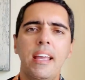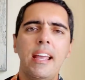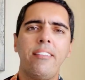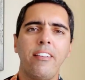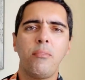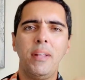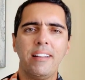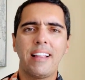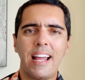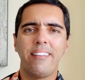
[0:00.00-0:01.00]
Esses
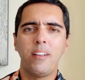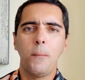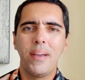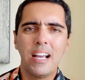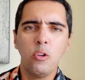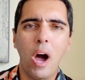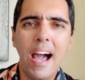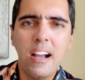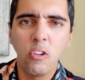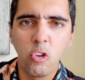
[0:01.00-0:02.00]
militares estão pegando
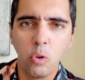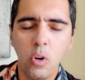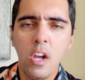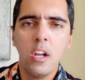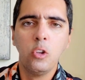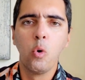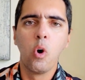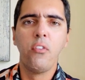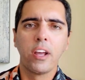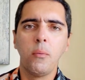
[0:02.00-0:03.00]
ranço do
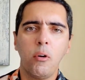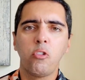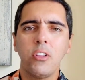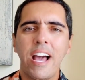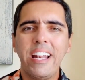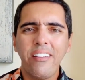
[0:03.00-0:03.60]
governo Bolsonaro,